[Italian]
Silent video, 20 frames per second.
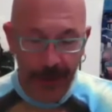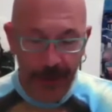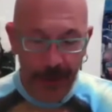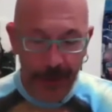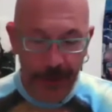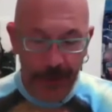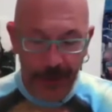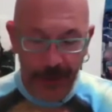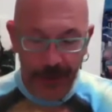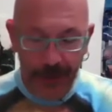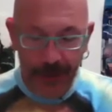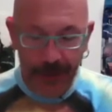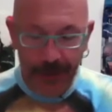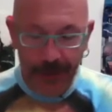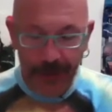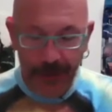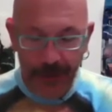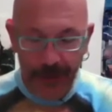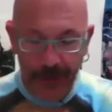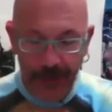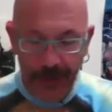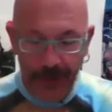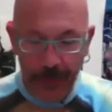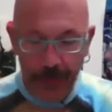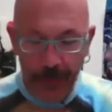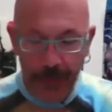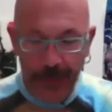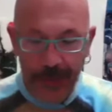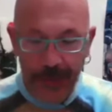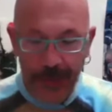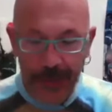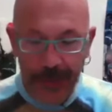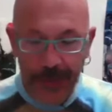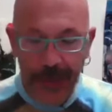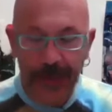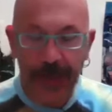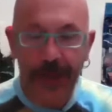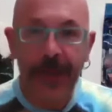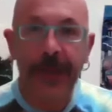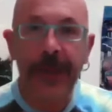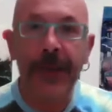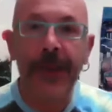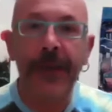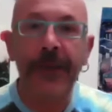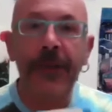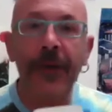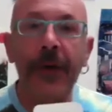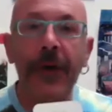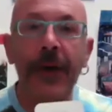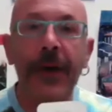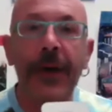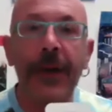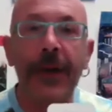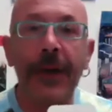parola chiave collegata all'elicriso e